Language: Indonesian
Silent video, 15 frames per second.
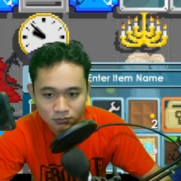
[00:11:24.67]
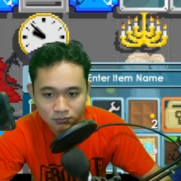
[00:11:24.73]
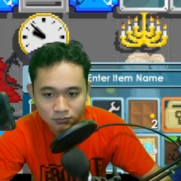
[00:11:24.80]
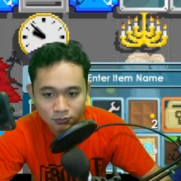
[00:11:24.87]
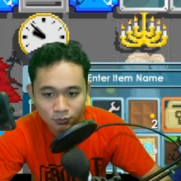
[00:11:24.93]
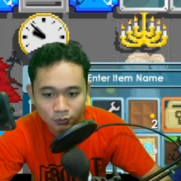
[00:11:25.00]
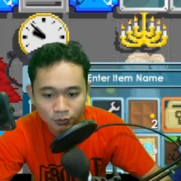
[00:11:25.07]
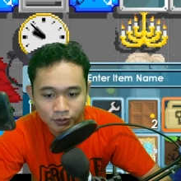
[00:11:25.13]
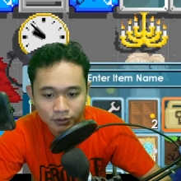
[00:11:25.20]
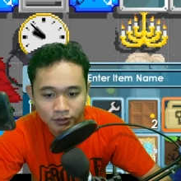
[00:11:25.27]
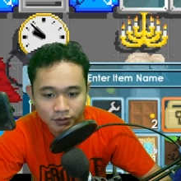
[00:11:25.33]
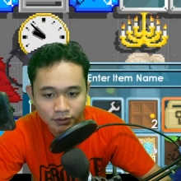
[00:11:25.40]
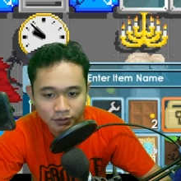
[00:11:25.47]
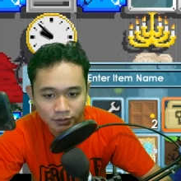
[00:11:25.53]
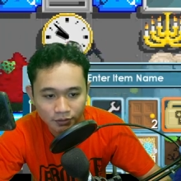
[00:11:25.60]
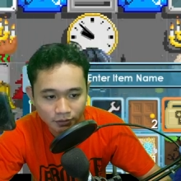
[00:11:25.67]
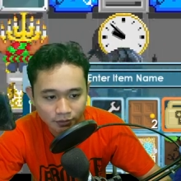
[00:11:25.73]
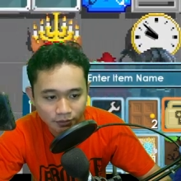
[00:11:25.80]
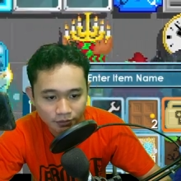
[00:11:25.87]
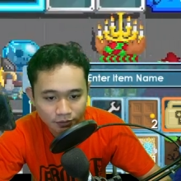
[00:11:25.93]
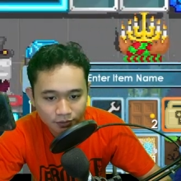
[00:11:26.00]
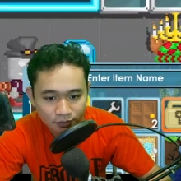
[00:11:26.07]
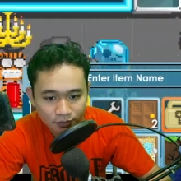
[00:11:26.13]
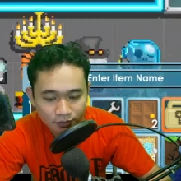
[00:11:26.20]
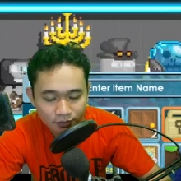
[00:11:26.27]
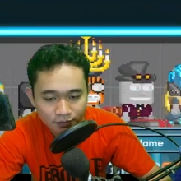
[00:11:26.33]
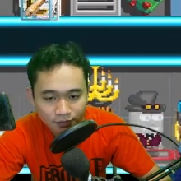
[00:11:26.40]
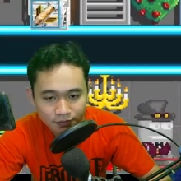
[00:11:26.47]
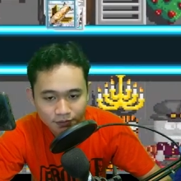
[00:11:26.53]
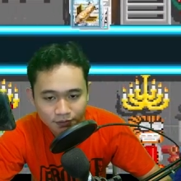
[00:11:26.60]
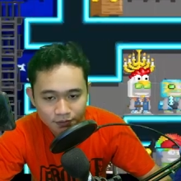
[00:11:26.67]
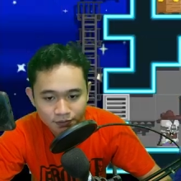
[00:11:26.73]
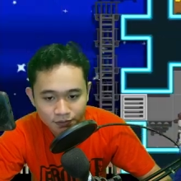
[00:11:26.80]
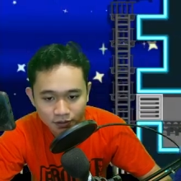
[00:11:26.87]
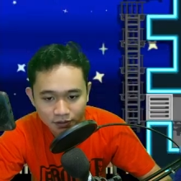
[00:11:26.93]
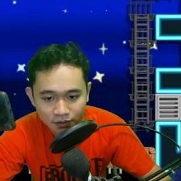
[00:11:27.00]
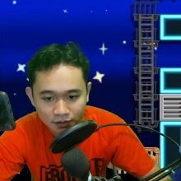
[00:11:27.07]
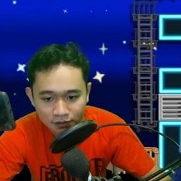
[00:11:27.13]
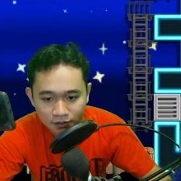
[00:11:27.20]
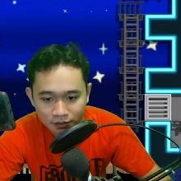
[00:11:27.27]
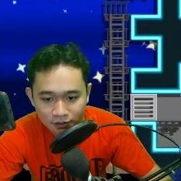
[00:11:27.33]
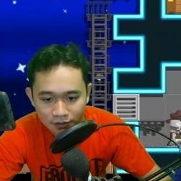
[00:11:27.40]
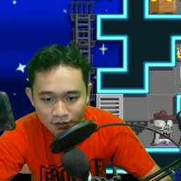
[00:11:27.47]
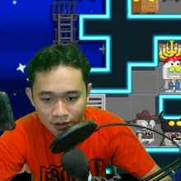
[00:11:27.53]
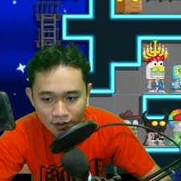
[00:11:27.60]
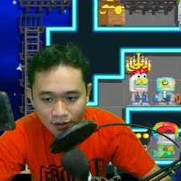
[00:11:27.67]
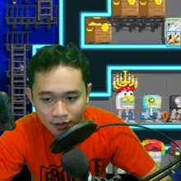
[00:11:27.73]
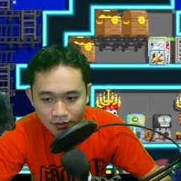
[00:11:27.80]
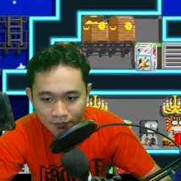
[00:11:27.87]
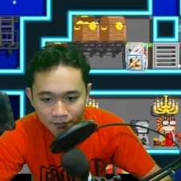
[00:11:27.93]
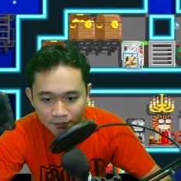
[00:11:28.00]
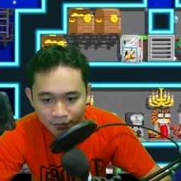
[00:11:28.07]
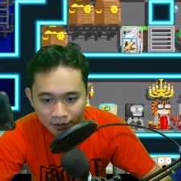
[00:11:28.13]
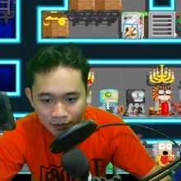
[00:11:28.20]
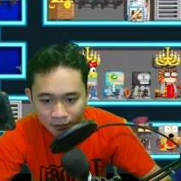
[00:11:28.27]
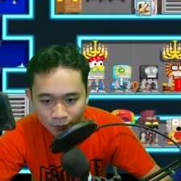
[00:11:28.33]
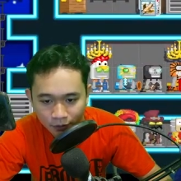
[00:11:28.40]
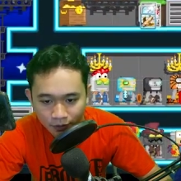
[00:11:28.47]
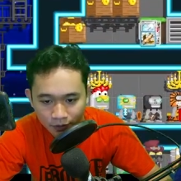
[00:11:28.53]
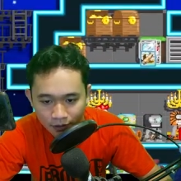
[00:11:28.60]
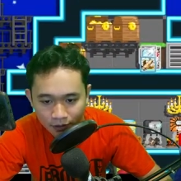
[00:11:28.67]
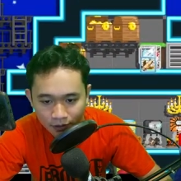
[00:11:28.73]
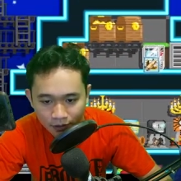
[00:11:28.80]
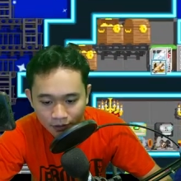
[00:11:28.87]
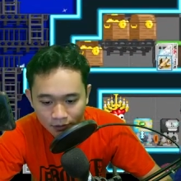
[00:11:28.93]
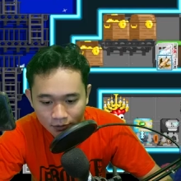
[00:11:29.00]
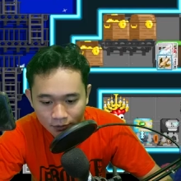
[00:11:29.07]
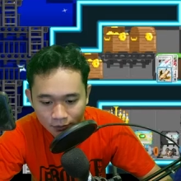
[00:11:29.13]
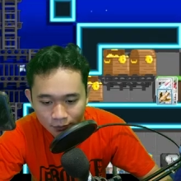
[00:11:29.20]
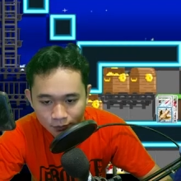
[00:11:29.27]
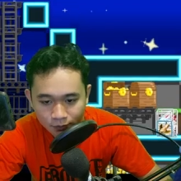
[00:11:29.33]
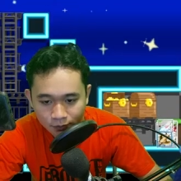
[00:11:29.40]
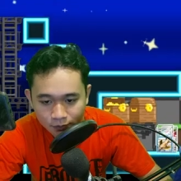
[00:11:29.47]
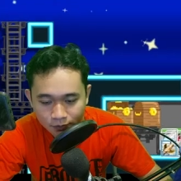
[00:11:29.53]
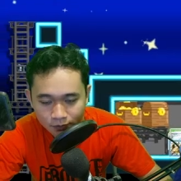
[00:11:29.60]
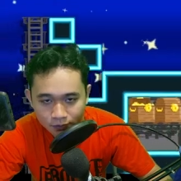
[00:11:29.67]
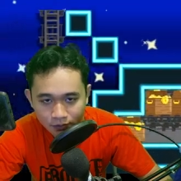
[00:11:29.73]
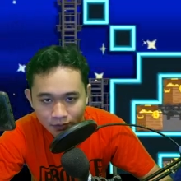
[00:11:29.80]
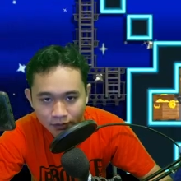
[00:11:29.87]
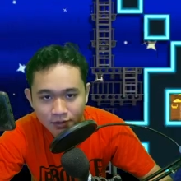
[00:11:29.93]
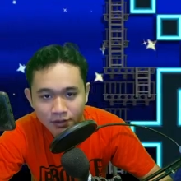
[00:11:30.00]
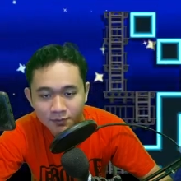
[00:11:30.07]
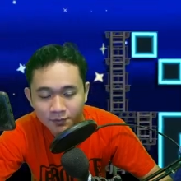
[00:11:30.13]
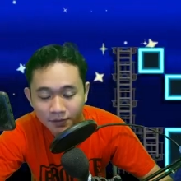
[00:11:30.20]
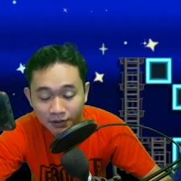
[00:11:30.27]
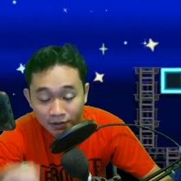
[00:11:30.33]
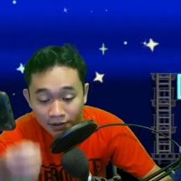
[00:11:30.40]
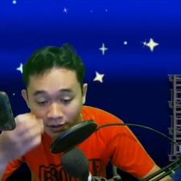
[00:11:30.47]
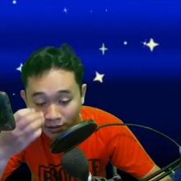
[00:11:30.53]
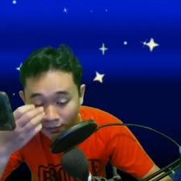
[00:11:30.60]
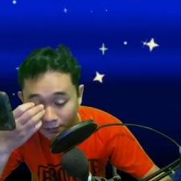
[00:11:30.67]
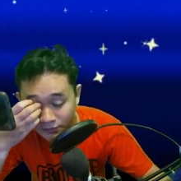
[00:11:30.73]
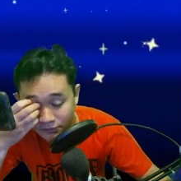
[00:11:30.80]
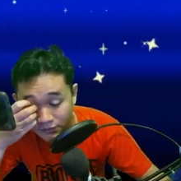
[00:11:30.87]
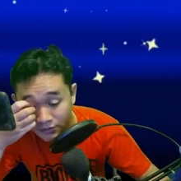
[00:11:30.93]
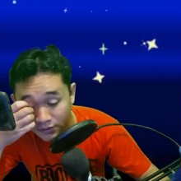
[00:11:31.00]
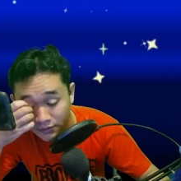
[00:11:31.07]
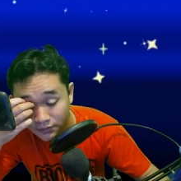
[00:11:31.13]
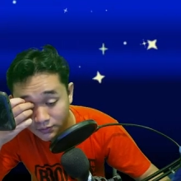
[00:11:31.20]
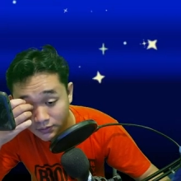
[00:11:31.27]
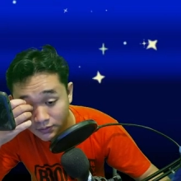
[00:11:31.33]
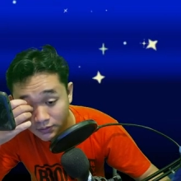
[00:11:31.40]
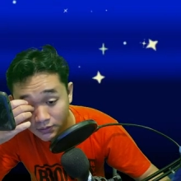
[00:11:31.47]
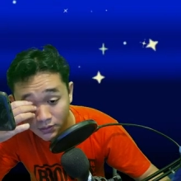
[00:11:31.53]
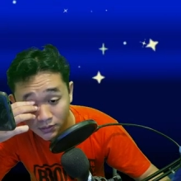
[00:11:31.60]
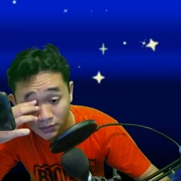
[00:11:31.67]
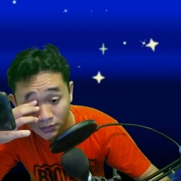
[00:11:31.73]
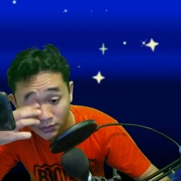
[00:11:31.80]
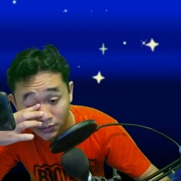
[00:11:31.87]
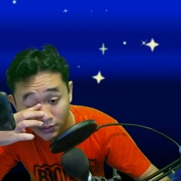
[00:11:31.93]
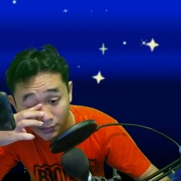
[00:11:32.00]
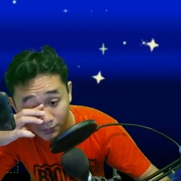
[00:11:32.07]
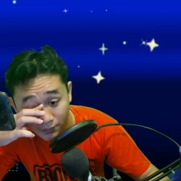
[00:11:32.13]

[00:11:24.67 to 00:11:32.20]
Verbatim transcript: oke okay. jadi dari 4 WL itu eh dari 4 DL maksudnya ya dari 4